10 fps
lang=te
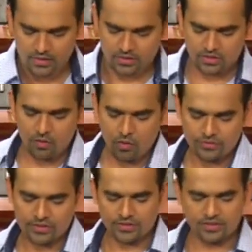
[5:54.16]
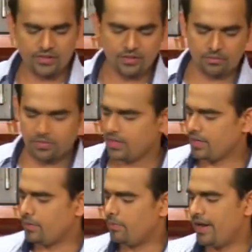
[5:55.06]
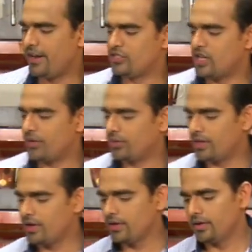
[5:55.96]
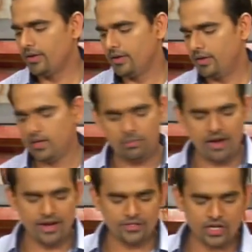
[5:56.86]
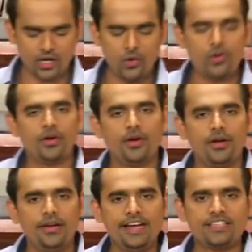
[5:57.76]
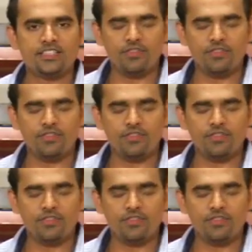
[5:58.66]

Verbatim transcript: స్టవ్ ఆఫ్ చేసేసి మన దగ్గర ఈ బ్లెండింగ్ జార్ ఉంది కదా ఈ బ్లెండింగ్ జార్లో ఈ డేట్స్ని